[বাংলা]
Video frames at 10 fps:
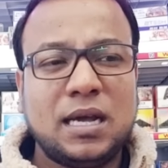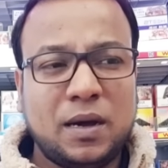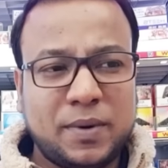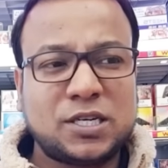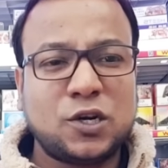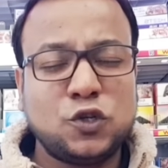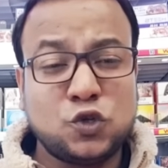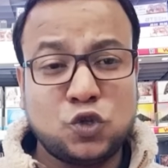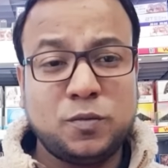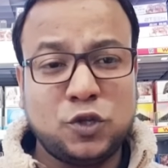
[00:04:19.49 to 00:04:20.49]
আমরা আশা করি
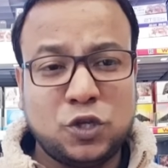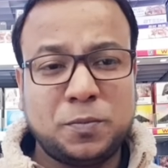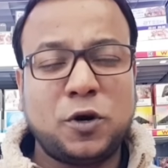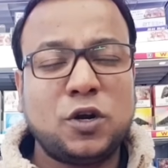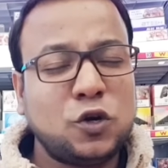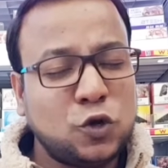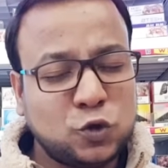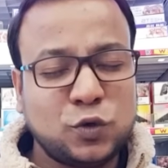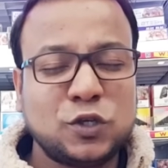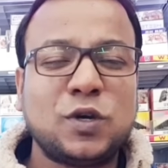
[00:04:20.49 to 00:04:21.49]
যুদ্ধবিরতির পর
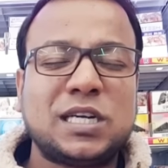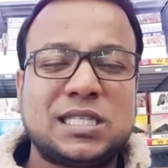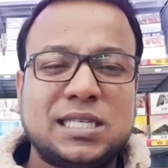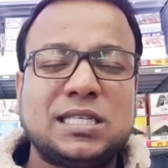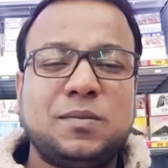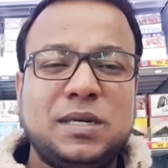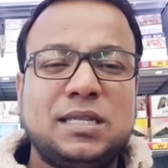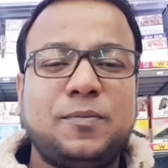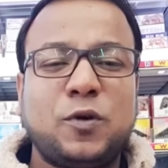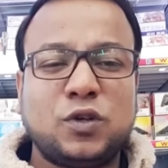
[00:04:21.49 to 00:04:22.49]
নতুন কিছু আসতে যাচ্ছে
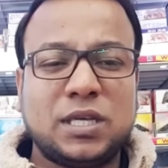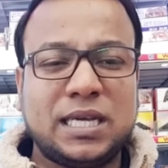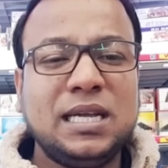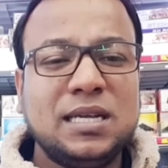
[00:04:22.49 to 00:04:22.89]
বীরদের পক্ষ থেকে